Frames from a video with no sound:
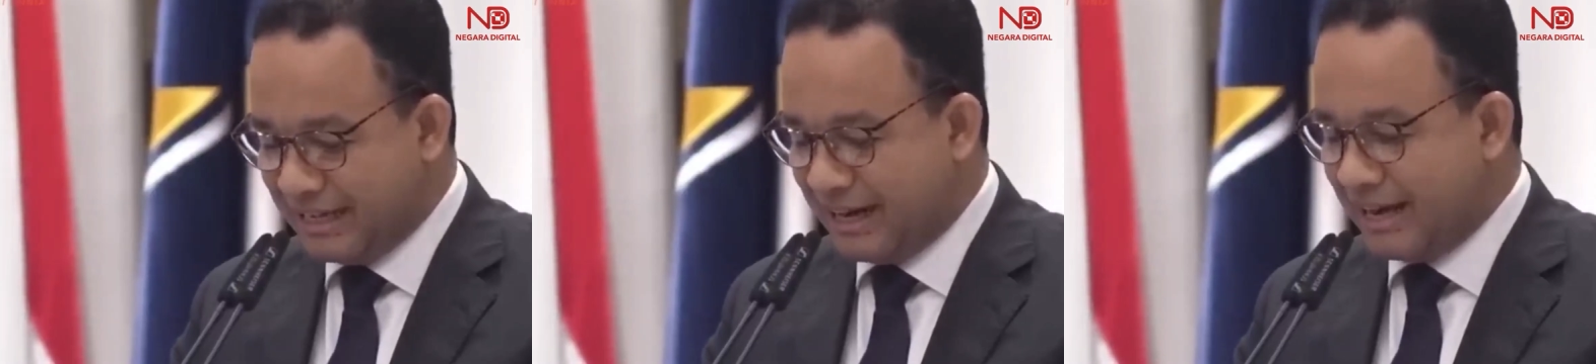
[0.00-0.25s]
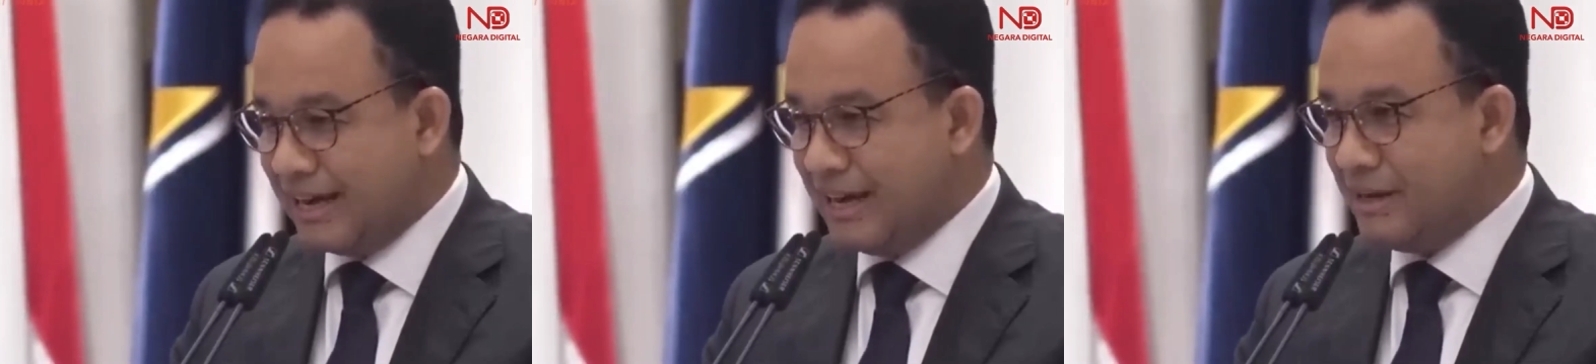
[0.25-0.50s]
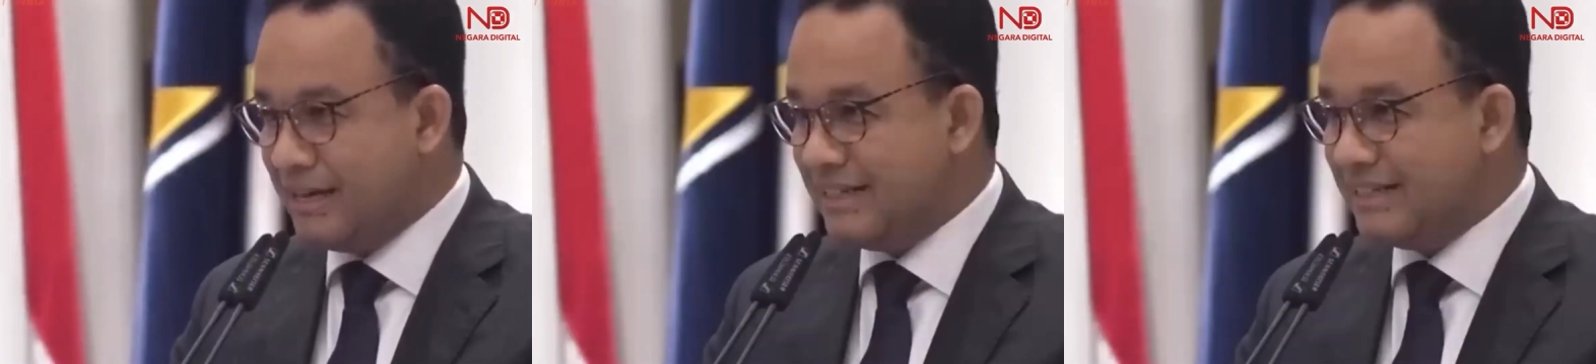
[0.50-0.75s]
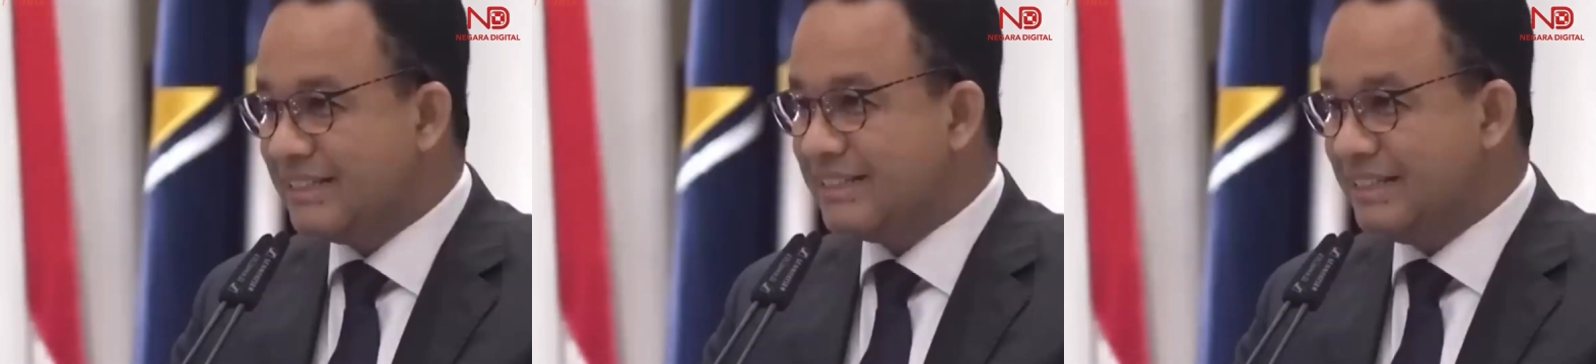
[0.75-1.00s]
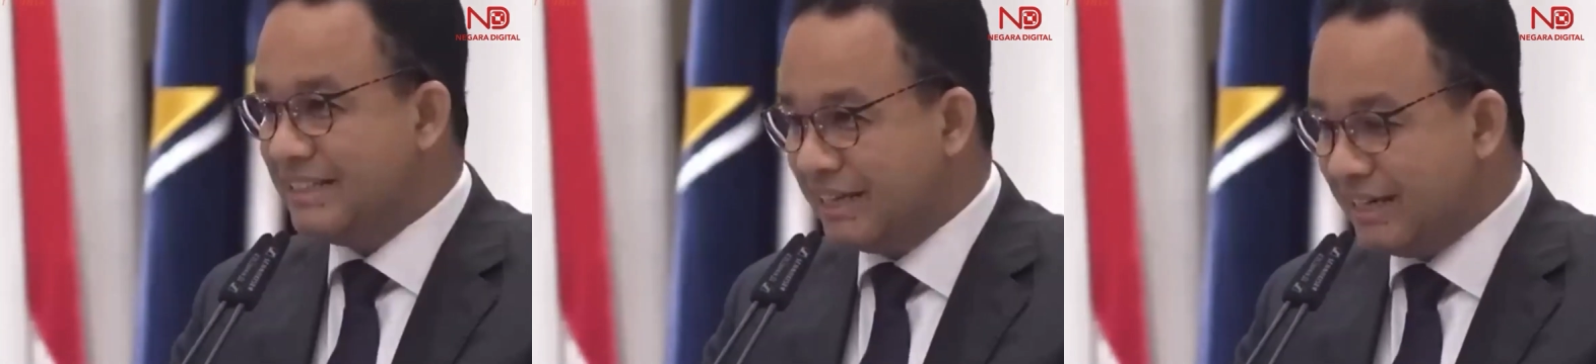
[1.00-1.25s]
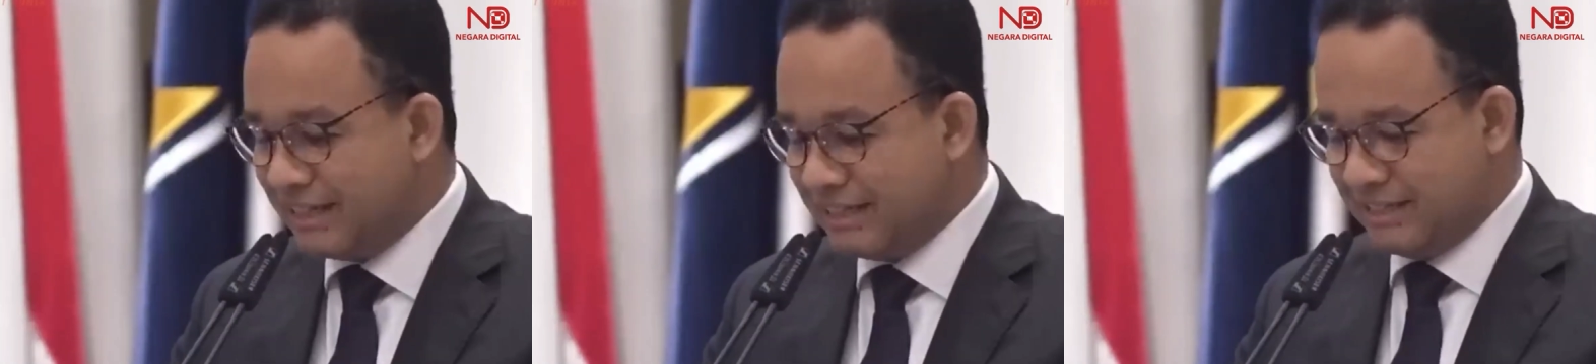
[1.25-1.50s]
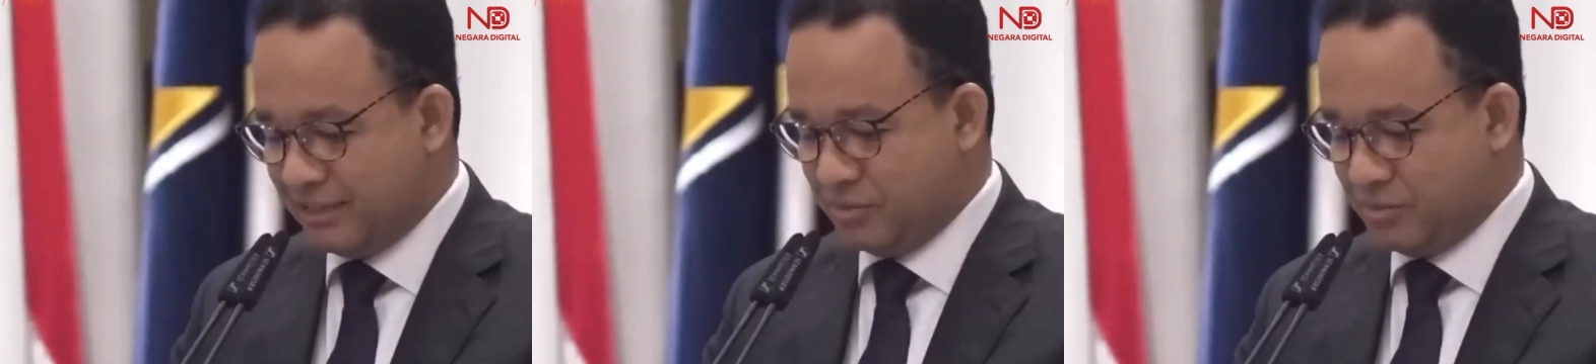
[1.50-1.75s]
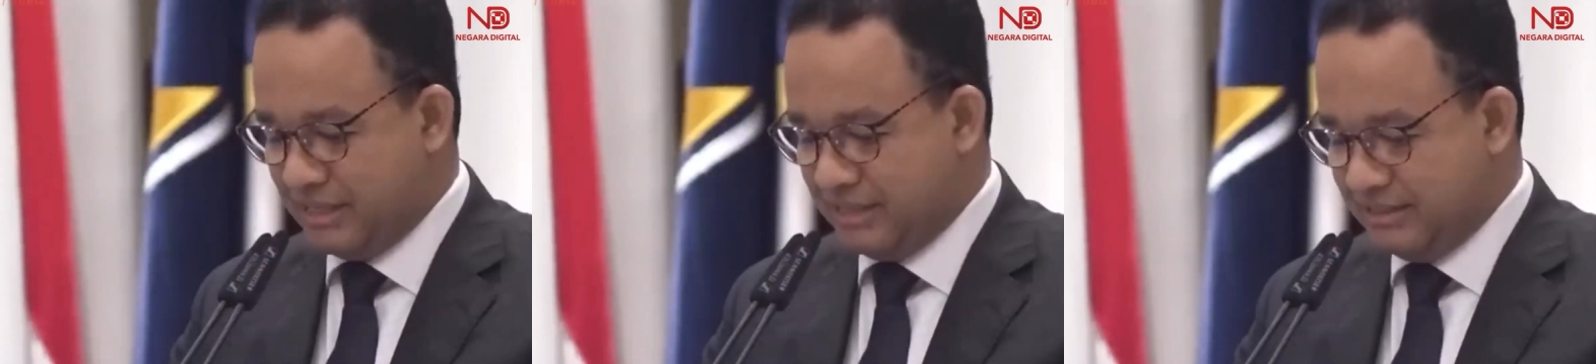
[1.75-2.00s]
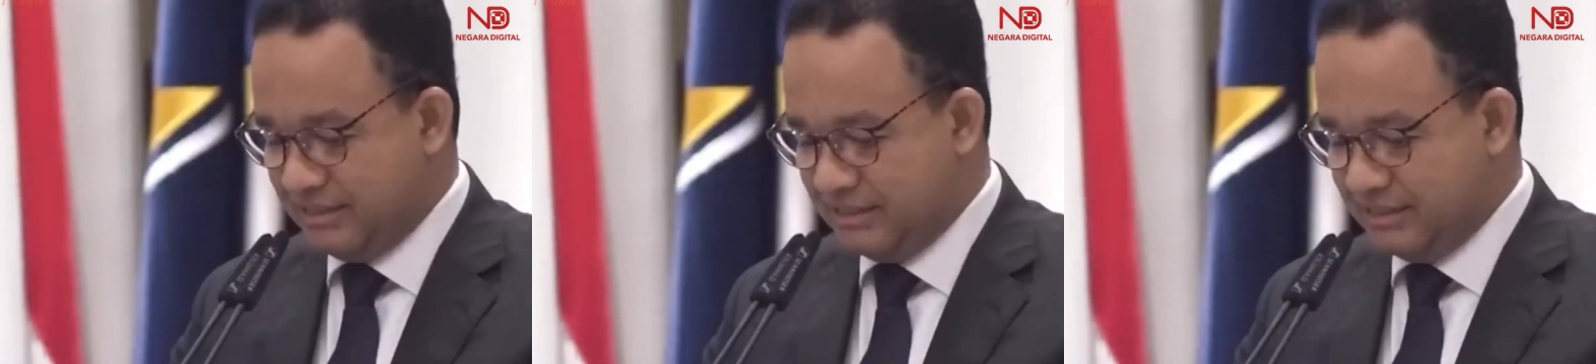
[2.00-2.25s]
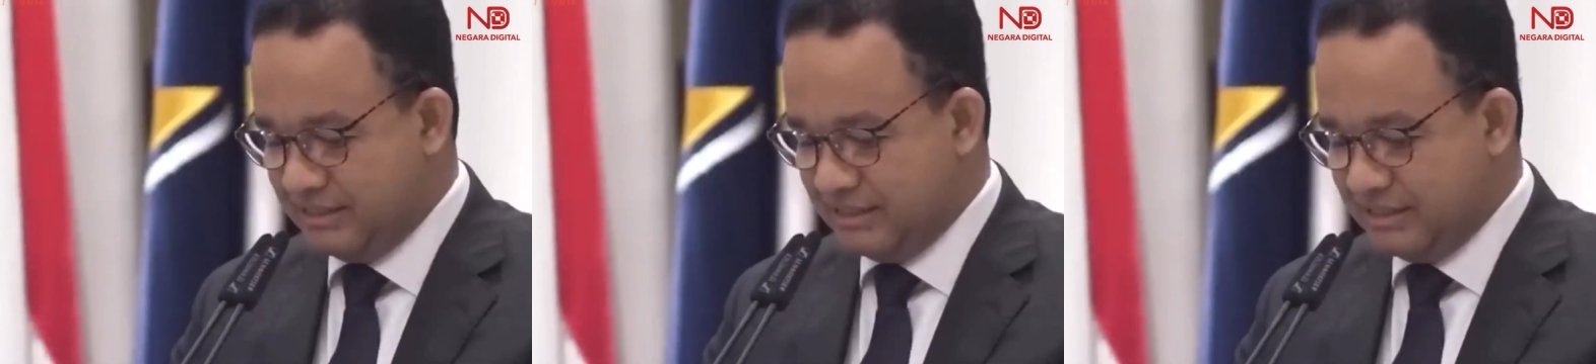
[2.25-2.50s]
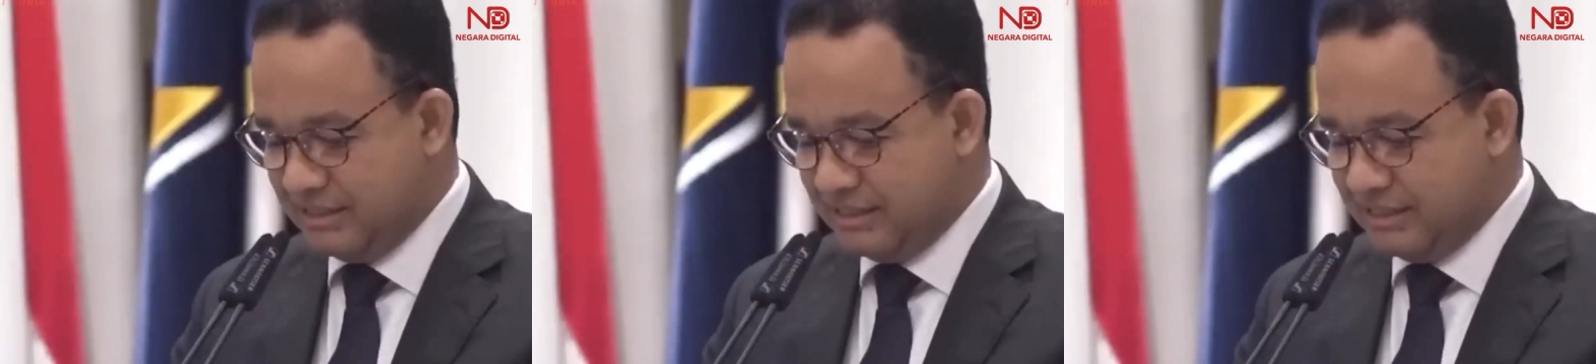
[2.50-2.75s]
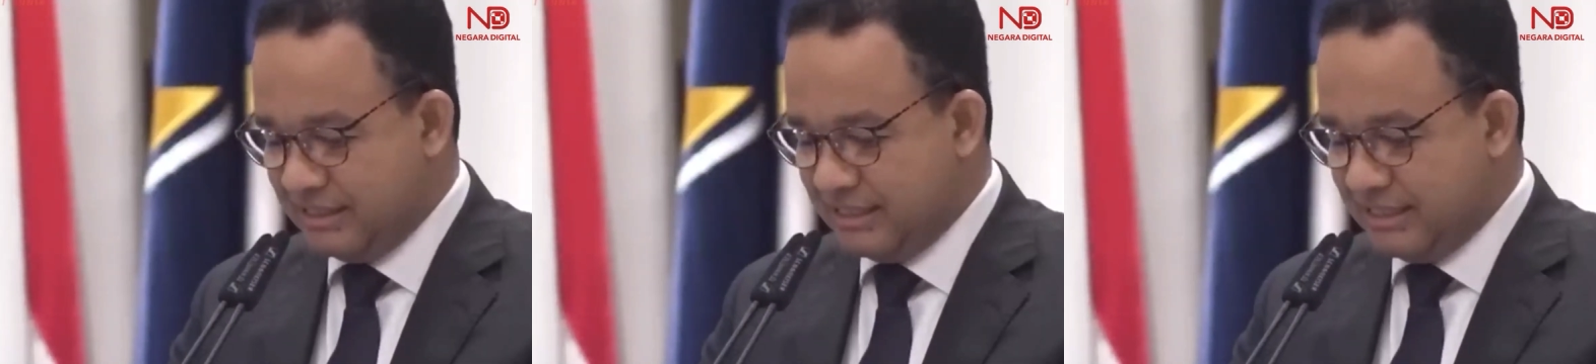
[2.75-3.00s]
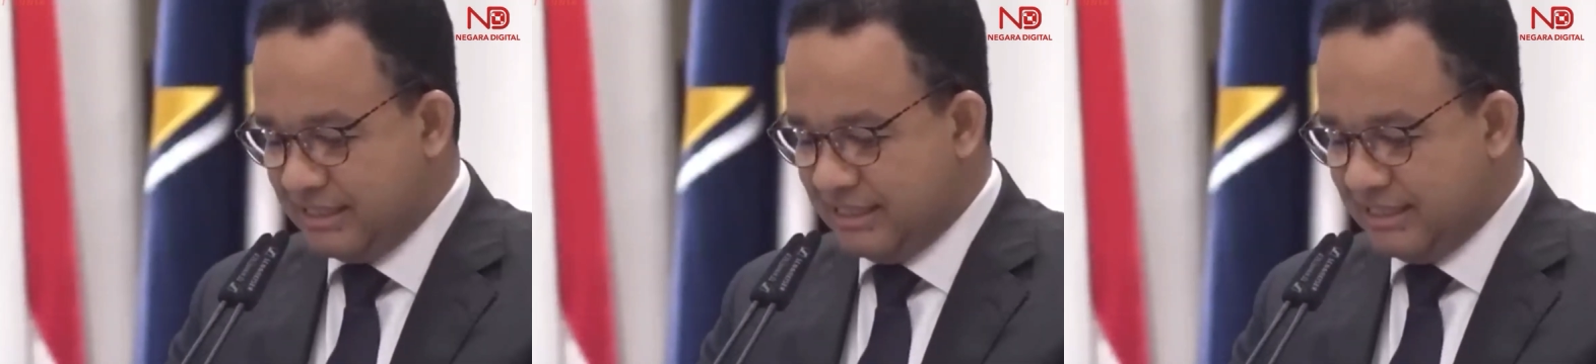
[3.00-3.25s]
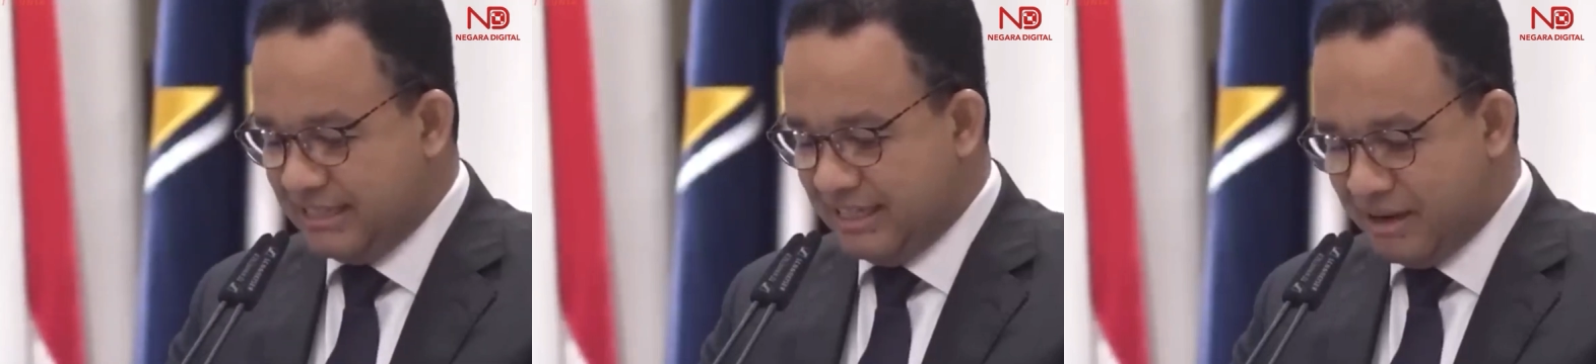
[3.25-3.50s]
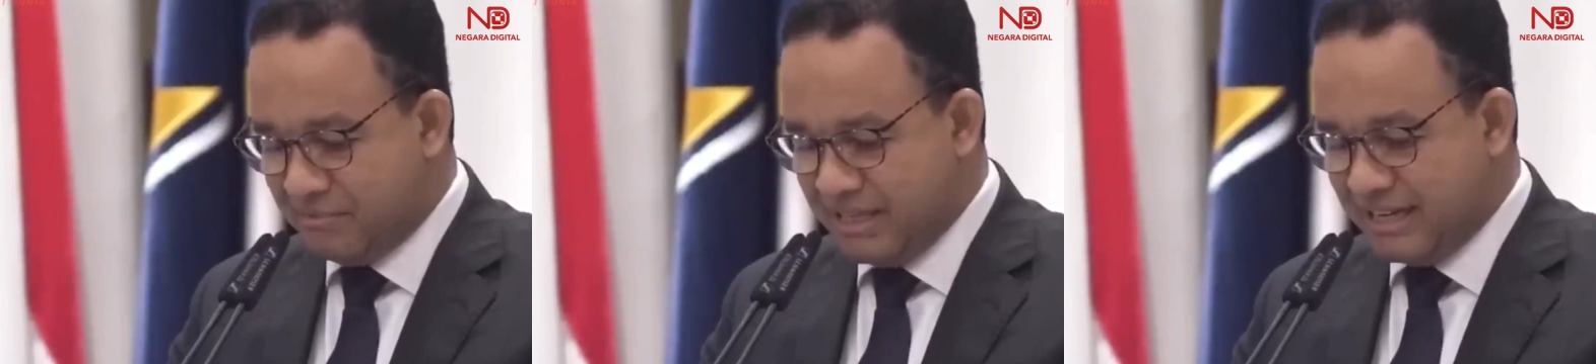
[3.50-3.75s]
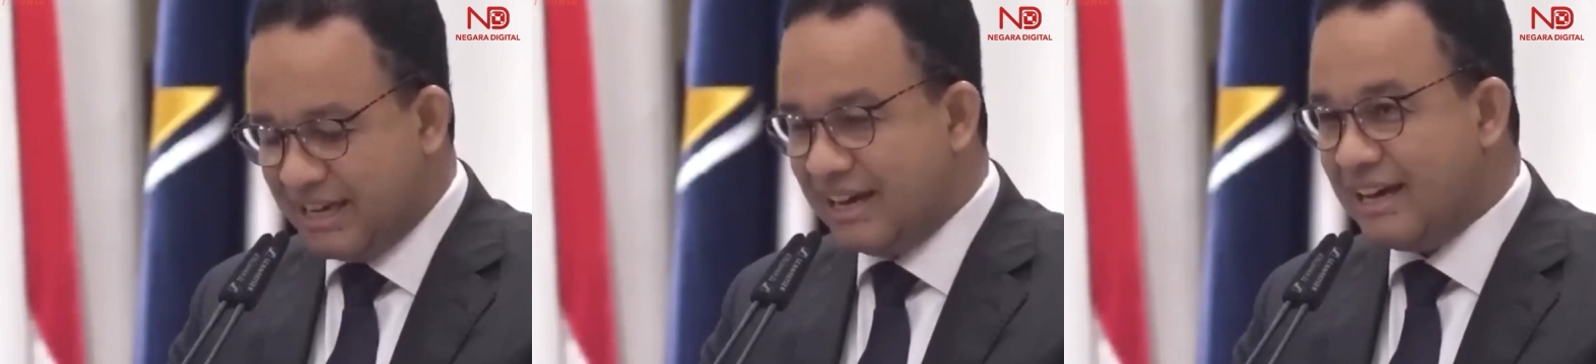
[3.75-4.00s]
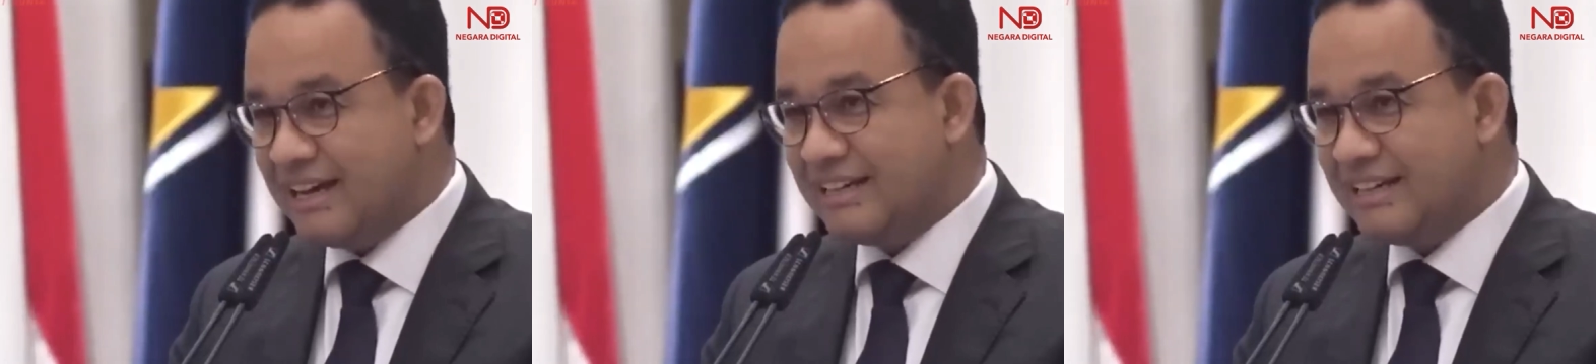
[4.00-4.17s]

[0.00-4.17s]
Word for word: Beda antara penambahan status jalan nasional dan hasil pembangunan